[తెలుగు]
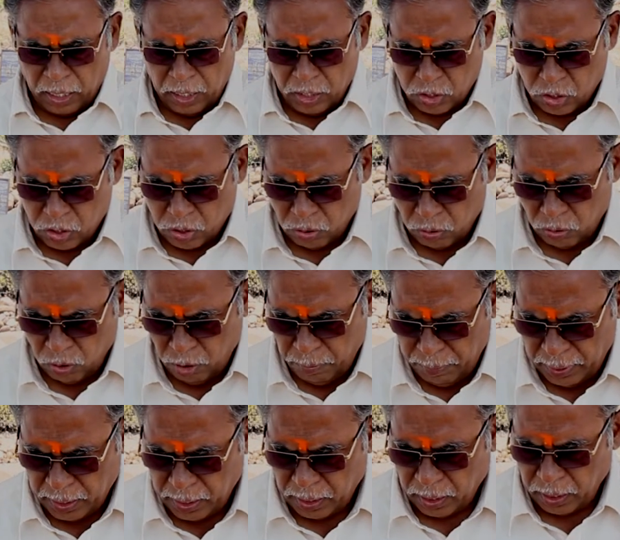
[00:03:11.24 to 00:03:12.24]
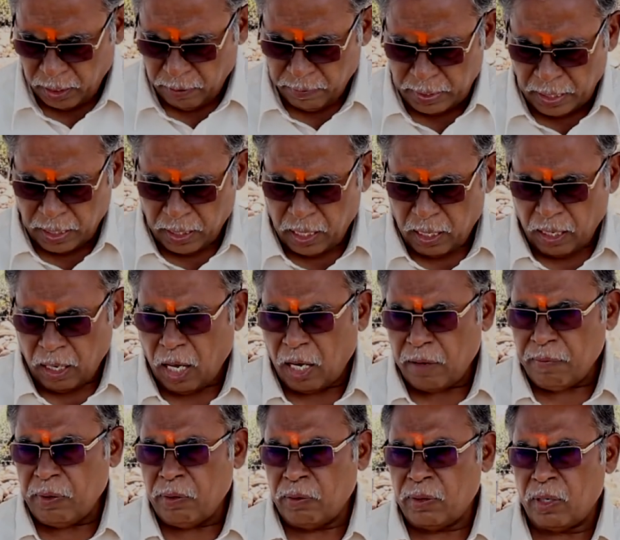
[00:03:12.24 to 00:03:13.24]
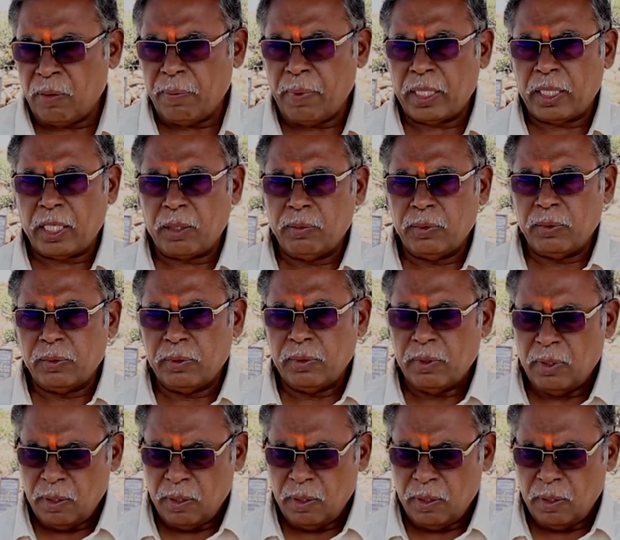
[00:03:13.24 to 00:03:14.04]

కానీ స్టోన్ మీద ఈ విధంగా కార్వింగ్ ఉండడం మాత్రము